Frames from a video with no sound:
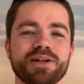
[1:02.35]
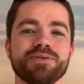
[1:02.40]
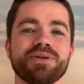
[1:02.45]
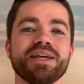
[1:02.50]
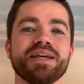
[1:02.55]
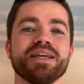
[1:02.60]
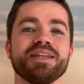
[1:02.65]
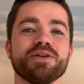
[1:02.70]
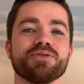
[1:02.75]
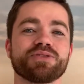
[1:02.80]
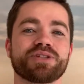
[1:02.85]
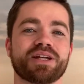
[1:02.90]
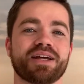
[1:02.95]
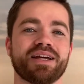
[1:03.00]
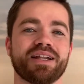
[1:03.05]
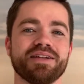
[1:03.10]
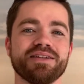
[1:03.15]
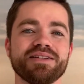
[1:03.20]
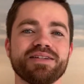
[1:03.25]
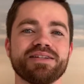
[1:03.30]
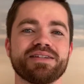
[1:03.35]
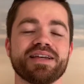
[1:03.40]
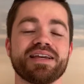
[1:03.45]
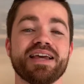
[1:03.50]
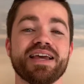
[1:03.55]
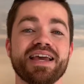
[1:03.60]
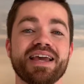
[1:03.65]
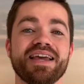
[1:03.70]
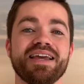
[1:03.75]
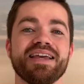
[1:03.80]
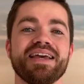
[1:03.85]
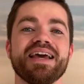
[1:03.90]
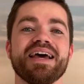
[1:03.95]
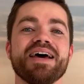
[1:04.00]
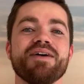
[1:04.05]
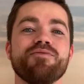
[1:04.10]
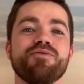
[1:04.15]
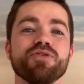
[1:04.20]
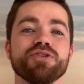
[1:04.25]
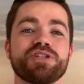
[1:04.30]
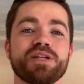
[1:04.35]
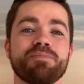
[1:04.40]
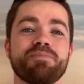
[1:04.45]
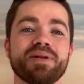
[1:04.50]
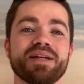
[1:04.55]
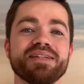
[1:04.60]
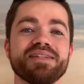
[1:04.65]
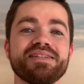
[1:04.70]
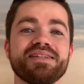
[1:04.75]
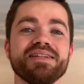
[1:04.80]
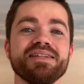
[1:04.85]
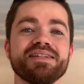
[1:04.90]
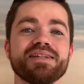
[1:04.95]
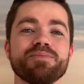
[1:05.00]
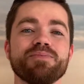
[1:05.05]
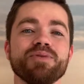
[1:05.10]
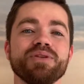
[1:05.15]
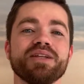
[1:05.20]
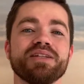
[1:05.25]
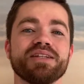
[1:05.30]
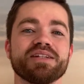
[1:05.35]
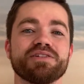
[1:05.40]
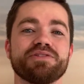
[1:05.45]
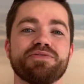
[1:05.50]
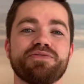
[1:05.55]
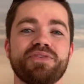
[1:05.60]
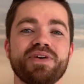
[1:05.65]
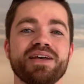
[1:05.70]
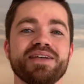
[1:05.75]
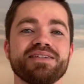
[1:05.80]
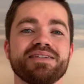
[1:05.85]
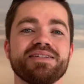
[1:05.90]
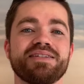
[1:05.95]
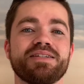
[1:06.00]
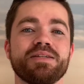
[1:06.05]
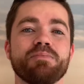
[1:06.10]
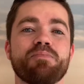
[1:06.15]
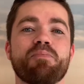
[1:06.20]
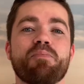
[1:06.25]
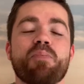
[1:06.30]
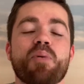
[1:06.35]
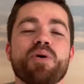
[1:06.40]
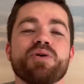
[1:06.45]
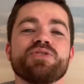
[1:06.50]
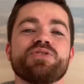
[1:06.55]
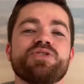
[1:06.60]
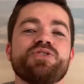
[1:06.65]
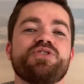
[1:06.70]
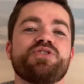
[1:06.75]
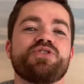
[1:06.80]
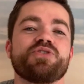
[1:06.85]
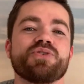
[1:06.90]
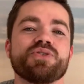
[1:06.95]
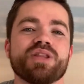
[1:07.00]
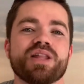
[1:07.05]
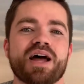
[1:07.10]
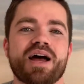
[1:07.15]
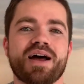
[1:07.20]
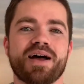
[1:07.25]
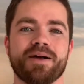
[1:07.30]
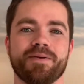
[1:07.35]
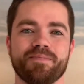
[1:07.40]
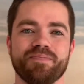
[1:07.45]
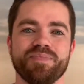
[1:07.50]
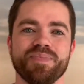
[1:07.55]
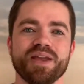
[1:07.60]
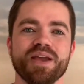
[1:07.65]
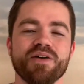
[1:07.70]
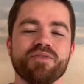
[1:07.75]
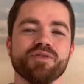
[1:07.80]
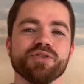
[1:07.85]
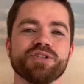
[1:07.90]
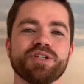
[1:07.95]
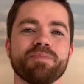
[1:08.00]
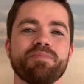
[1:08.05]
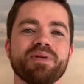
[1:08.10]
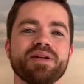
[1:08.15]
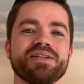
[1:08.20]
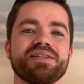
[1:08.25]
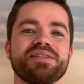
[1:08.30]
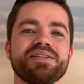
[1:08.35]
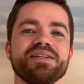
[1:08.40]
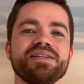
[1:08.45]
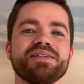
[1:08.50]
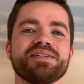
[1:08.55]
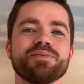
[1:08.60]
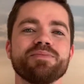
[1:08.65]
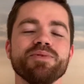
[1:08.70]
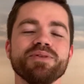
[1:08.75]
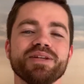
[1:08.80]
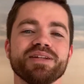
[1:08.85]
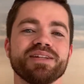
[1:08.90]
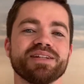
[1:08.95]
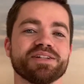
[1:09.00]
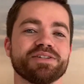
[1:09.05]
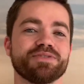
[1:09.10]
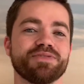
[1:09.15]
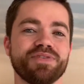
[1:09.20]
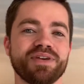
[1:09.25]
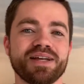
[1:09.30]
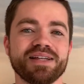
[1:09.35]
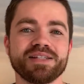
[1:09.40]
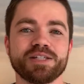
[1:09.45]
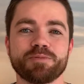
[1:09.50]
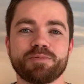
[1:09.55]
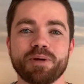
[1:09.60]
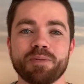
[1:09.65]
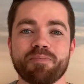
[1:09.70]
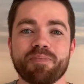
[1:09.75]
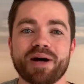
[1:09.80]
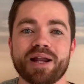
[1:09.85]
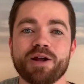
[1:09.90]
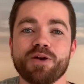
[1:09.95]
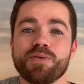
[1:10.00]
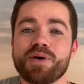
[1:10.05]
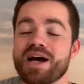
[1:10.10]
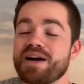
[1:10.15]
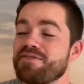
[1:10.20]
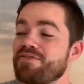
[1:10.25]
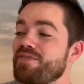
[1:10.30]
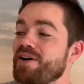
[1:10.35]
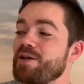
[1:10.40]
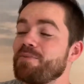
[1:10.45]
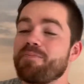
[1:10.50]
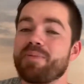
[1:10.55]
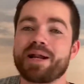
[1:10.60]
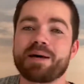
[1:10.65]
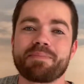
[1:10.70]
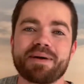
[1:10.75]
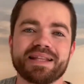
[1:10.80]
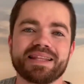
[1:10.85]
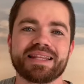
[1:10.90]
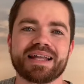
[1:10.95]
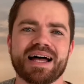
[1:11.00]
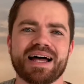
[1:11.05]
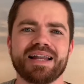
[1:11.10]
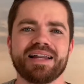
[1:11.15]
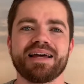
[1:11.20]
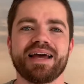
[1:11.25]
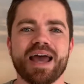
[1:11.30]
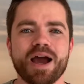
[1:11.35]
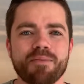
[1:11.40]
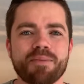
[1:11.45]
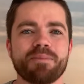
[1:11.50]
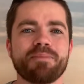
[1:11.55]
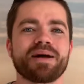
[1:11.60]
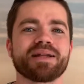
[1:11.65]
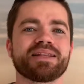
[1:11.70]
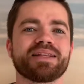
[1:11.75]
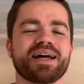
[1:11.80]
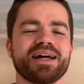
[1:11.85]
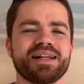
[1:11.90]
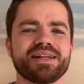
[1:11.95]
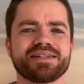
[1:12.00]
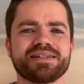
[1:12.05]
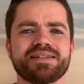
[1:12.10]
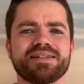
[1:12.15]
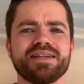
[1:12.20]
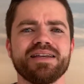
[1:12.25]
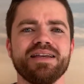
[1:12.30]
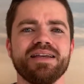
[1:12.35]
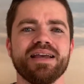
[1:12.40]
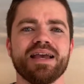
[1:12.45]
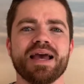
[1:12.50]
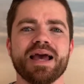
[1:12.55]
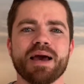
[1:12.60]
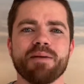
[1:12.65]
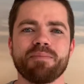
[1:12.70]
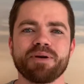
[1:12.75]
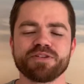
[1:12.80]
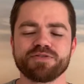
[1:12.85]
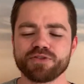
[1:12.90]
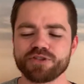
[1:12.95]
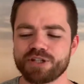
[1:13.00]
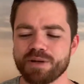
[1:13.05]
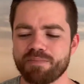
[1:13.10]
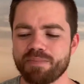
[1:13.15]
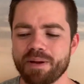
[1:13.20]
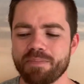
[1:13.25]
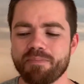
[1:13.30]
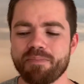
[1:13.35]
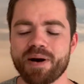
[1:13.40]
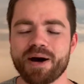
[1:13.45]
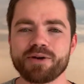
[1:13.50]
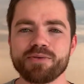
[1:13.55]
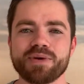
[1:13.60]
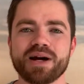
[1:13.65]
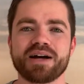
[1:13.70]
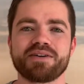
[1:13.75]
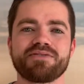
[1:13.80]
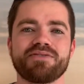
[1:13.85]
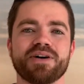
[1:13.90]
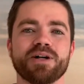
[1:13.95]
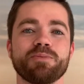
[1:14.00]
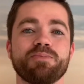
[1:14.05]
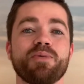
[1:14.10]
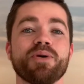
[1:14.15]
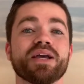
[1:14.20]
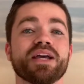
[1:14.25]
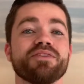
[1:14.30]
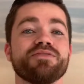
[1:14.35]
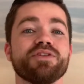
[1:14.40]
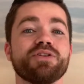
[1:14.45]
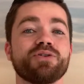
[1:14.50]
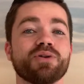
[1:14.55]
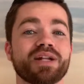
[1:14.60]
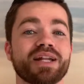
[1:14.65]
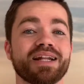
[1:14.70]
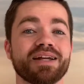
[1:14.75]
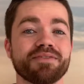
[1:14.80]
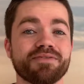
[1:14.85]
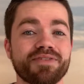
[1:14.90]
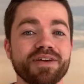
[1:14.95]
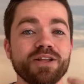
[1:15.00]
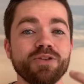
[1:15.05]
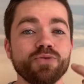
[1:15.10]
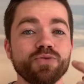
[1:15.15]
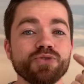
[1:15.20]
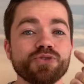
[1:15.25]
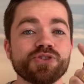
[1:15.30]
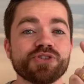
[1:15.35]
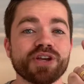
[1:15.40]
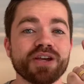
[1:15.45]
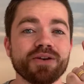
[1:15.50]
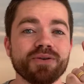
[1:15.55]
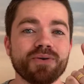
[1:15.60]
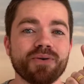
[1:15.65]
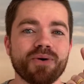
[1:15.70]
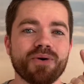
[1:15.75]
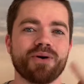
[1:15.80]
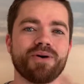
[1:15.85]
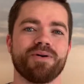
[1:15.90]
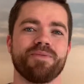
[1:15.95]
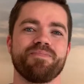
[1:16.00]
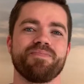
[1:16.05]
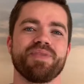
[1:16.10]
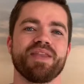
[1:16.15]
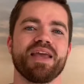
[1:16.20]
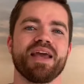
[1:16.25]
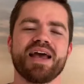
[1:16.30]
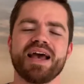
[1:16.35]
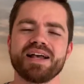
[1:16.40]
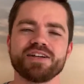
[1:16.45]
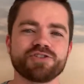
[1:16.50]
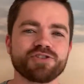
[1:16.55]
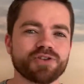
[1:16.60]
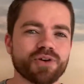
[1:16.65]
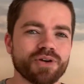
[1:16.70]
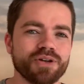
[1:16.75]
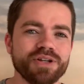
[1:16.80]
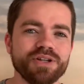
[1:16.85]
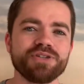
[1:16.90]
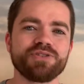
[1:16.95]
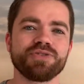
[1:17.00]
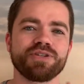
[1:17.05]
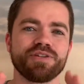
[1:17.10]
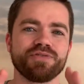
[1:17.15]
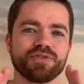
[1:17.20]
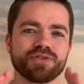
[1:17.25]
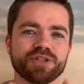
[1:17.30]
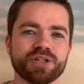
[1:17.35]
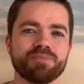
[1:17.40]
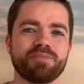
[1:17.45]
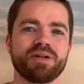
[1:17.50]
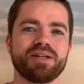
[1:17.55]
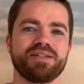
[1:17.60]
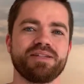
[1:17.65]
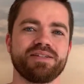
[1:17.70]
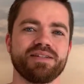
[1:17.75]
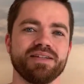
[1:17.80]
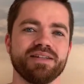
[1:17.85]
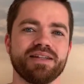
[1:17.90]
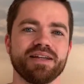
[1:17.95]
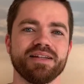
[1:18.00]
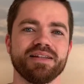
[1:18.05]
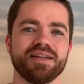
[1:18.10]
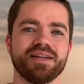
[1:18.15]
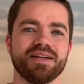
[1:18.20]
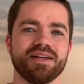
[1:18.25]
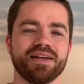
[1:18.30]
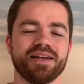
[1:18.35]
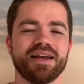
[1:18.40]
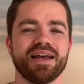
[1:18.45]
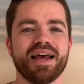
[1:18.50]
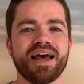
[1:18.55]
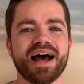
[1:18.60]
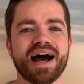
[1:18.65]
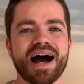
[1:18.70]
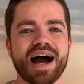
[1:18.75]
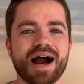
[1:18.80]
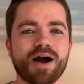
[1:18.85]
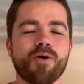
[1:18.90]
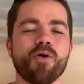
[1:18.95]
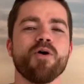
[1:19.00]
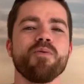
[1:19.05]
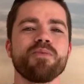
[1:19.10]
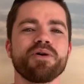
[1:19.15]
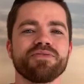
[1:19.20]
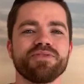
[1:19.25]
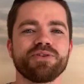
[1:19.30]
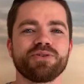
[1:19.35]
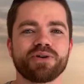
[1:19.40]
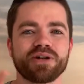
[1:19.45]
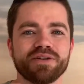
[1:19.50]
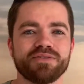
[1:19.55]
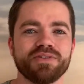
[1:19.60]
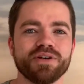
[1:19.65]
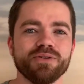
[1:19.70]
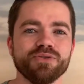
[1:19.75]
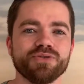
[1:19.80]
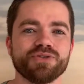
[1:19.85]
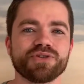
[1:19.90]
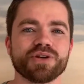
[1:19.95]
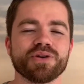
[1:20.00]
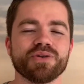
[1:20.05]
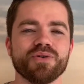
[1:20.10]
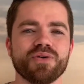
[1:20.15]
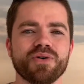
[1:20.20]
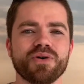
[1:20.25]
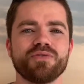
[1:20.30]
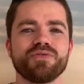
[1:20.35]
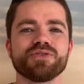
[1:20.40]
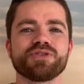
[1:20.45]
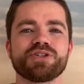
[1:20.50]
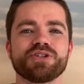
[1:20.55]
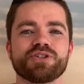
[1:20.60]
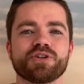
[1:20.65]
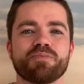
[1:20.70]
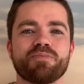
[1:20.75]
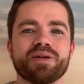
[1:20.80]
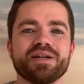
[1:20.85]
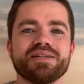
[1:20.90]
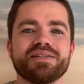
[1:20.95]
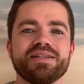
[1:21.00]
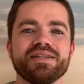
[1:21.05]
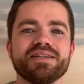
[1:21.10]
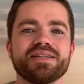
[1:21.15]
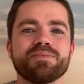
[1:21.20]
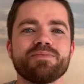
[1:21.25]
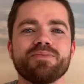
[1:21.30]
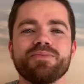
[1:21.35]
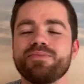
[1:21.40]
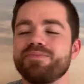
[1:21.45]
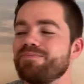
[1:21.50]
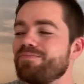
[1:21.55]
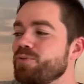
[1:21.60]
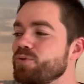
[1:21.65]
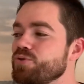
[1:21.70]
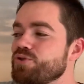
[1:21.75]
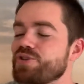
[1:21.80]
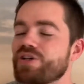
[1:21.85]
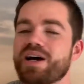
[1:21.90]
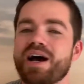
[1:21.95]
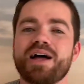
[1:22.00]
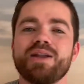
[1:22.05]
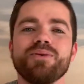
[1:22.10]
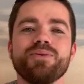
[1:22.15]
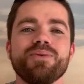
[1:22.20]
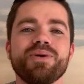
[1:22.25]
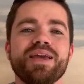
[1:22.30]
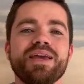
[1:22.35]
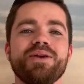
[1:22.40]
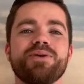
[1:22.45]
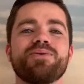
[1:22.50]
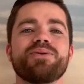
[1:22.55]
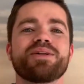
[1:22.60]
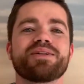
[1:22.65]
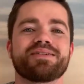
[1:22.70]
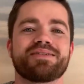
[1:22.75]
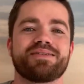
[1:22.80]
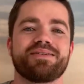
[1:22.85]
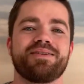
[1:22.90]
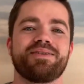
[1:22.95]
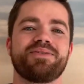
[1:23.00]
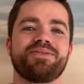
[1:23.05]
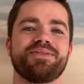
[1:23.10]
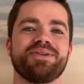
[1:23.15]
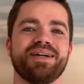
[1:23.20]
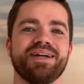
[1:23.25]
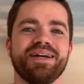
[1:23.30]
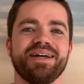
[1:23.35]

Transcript: O que, que Deus está querendo dizer? Ei, você precisa muitas das vezes se posicionar. Você precisa muitas das vezes preparar o cavalo para a batalha. É uma batalha sim, mas você prepara o cavalo porque a vitória ela vem do Senhor. É só isso que você precisa entender. Como a vitória vem do Senhor, você só precisa buscá-lo em oração.